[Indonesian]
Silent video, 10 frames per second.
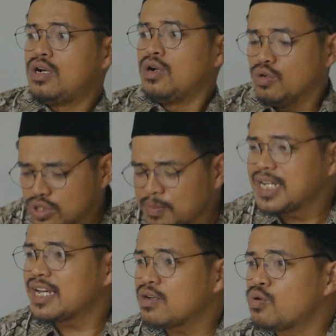Lu
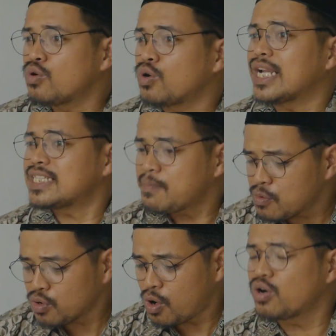sebenarnya guru les apa
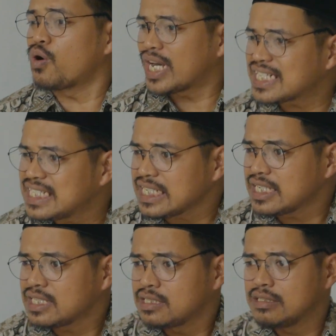guru honorer sih?
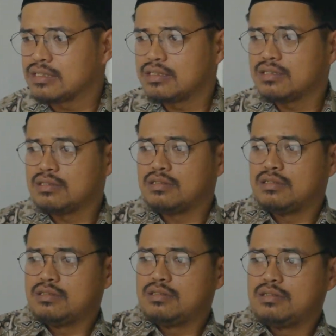
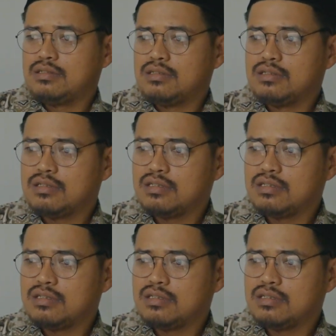Iya, iya, maaf,